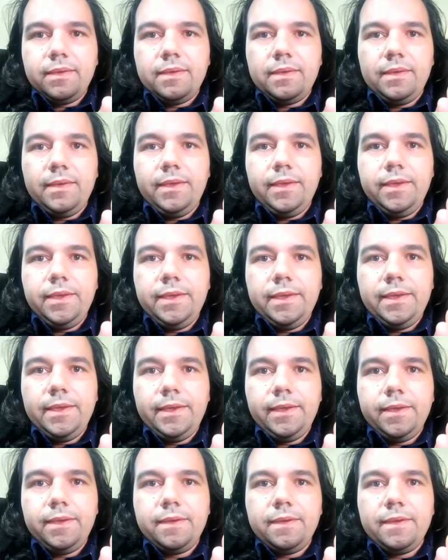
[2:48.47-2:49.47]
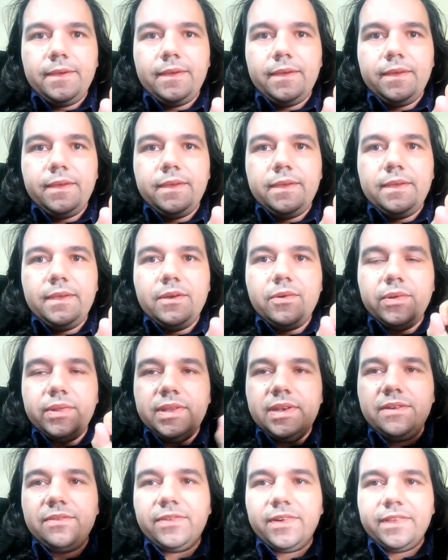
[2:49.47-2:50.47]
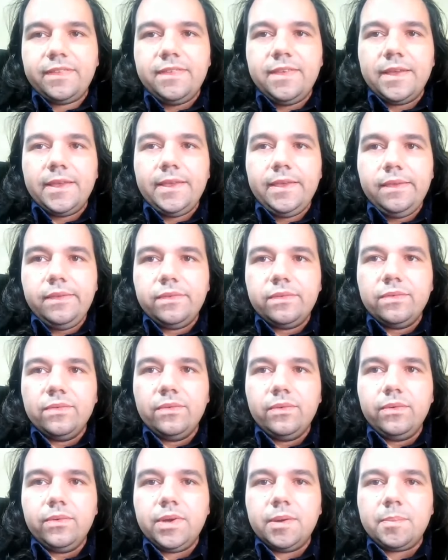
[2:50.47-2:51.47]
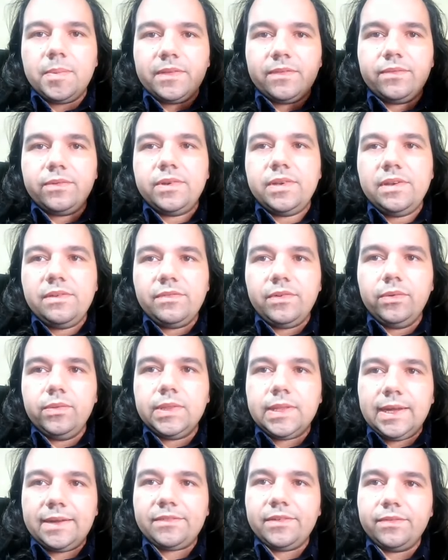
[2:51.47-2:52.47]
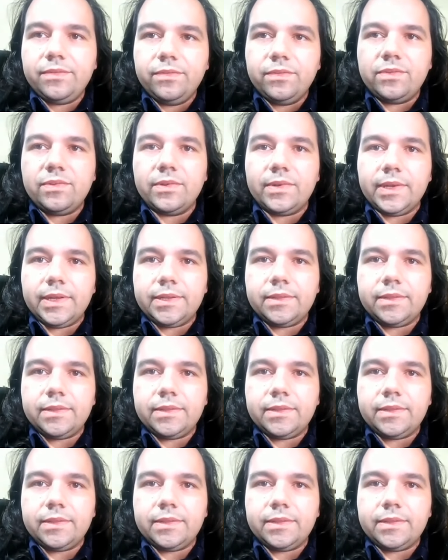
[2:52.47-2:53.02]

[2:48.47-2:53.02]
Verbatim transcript: e e quando ele fazia isso, o capacitor ele voltava a funcionar.